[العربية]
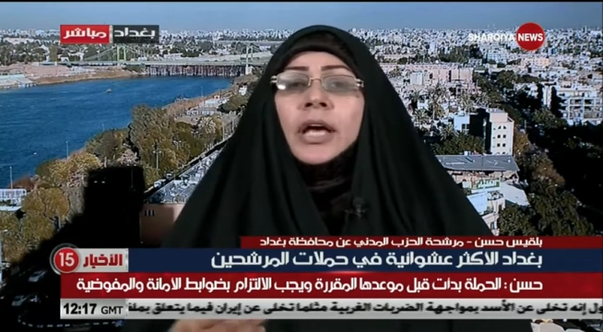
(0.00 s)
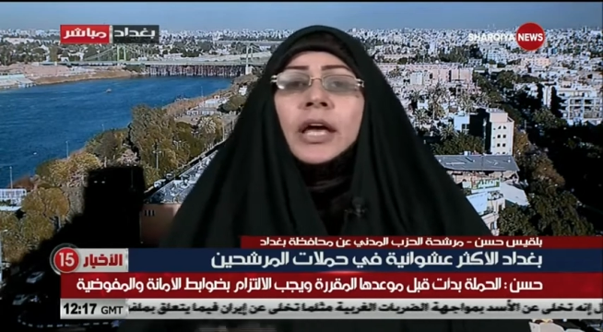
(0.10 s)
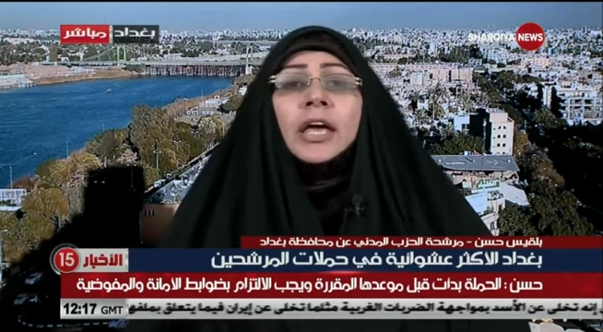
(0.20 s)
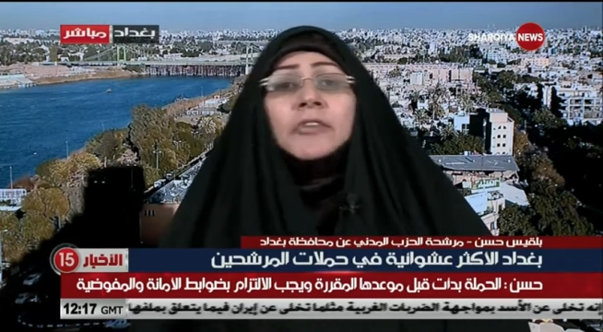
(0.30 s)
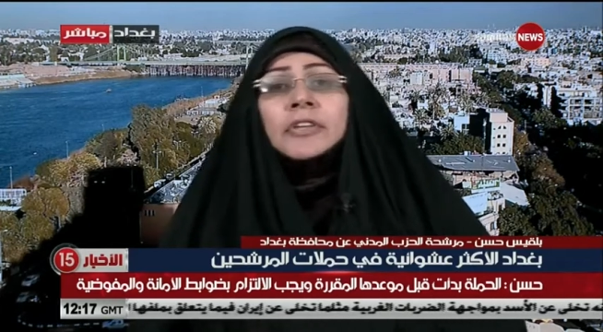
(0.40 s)

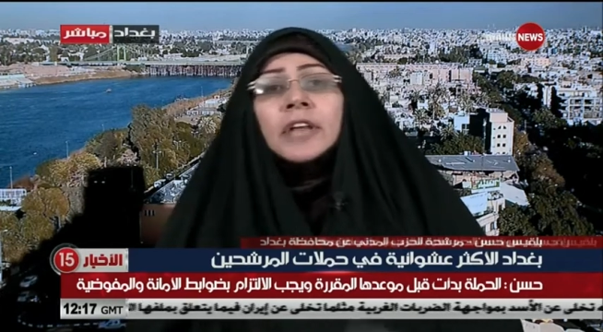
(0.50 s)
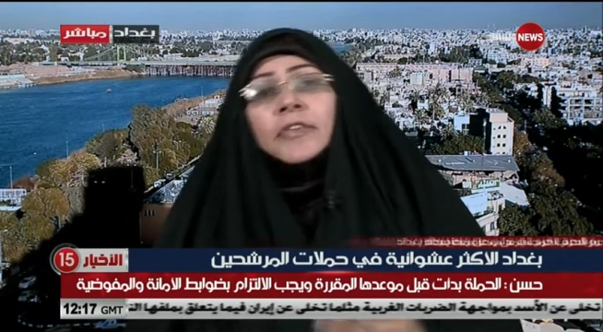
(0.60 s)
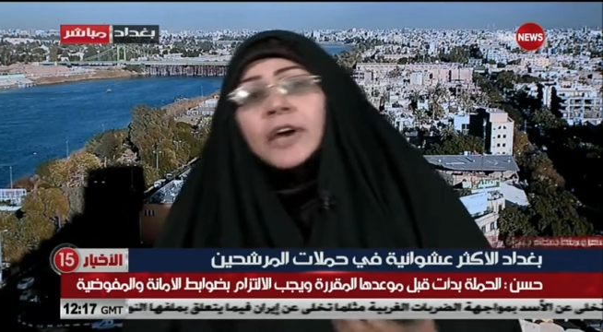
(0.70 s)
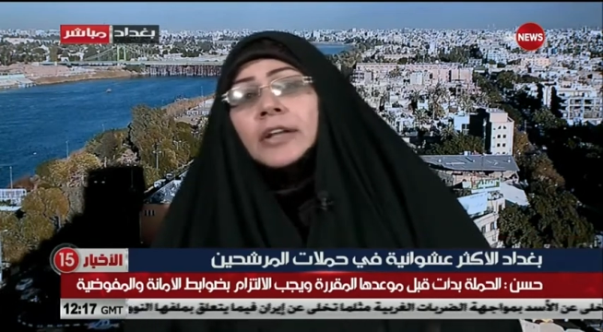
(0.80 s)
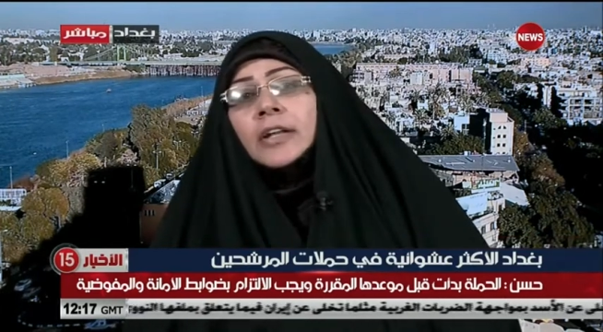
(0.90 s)
كيف
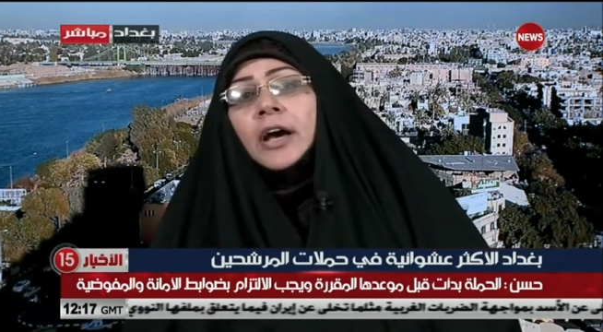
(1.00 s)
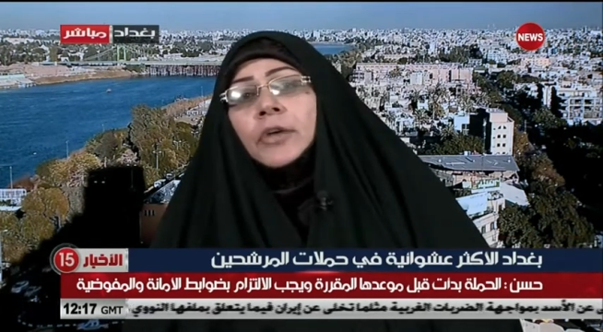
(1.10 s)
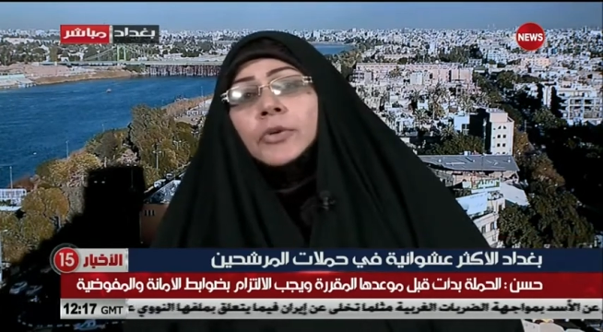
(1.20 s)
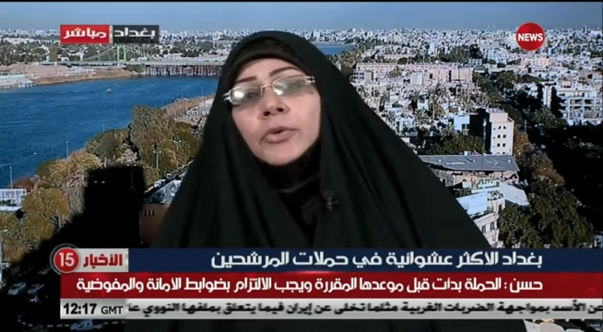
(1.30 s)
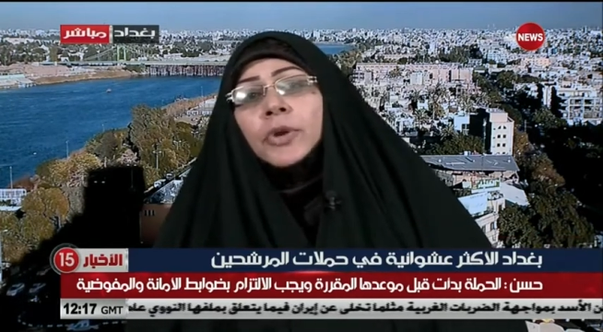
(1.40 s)
ندافع عن
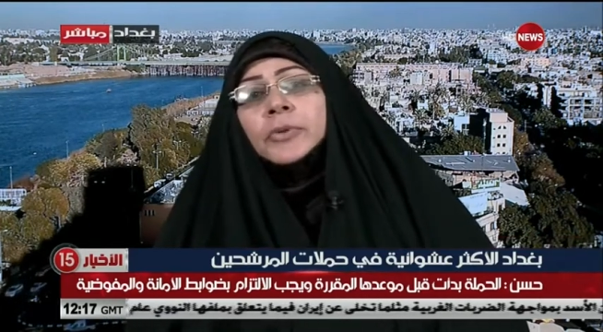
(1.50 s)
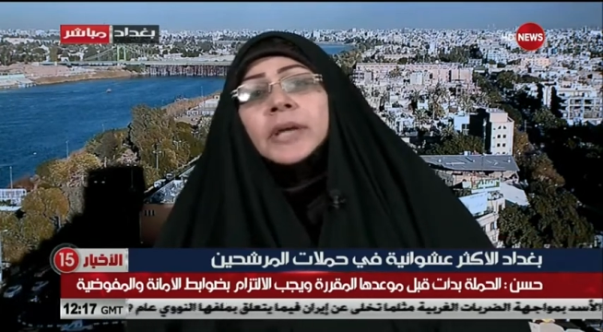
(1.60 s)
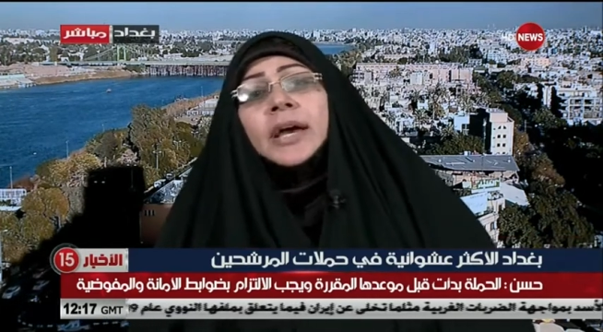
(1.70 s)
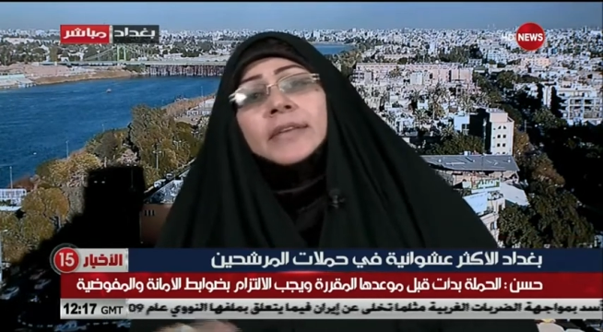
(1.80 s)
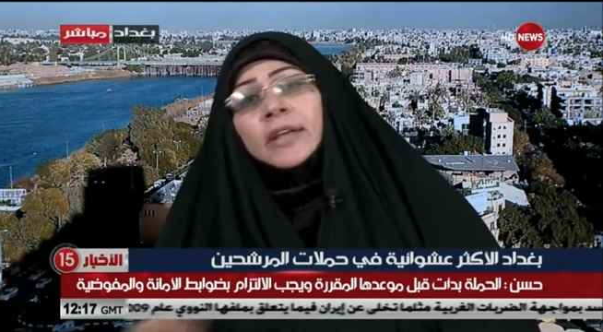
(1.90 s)
القانون
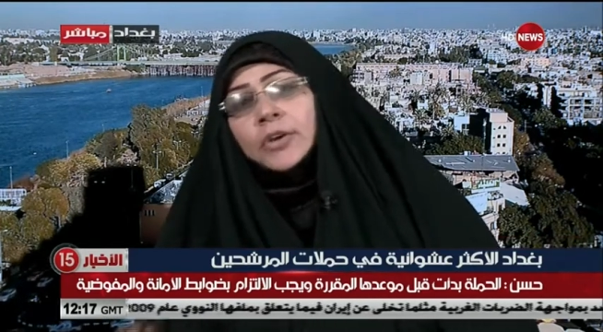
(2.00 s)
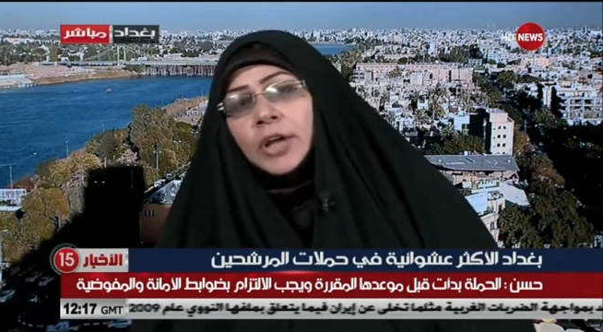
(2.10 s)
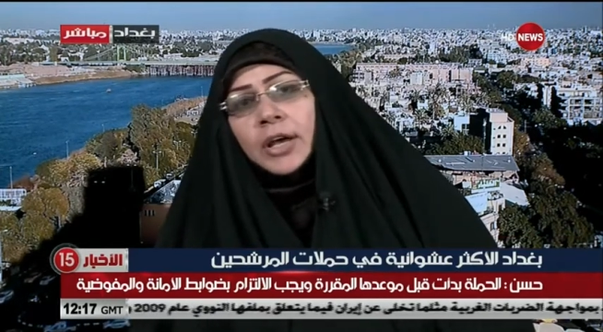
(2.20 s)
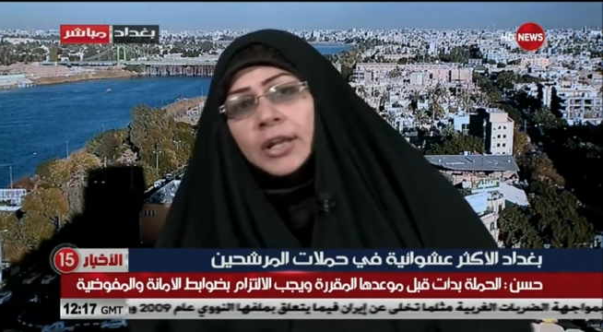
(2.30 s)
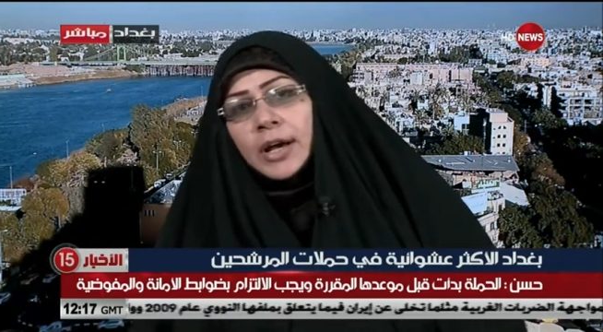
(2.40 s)
وبدايه
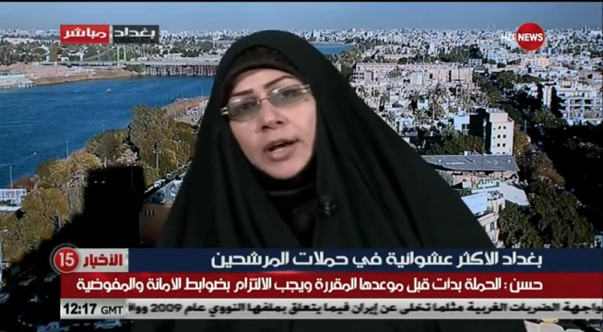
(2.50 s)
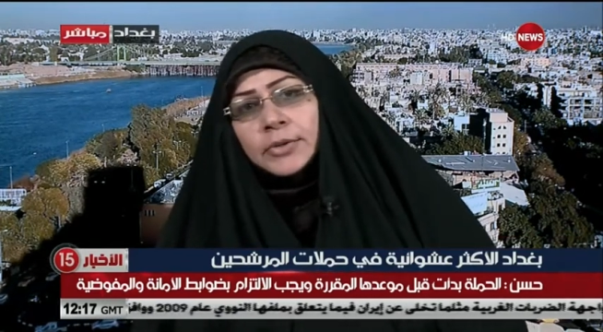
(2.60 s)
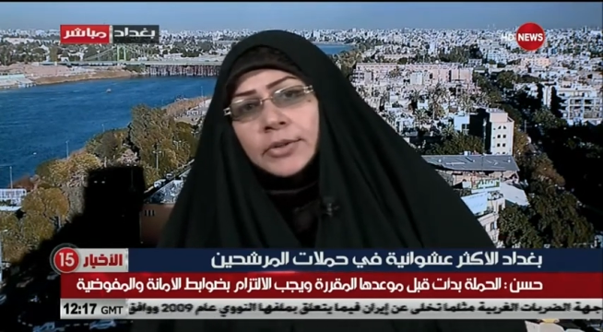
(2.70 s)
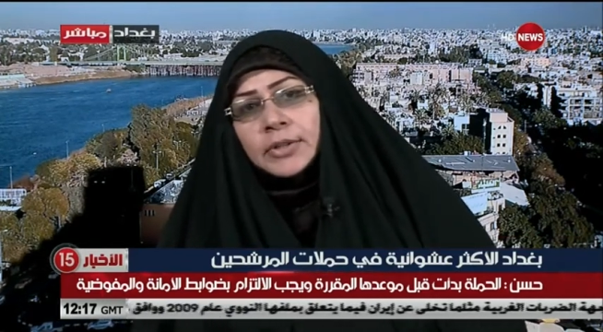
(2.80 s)
يخرق القانون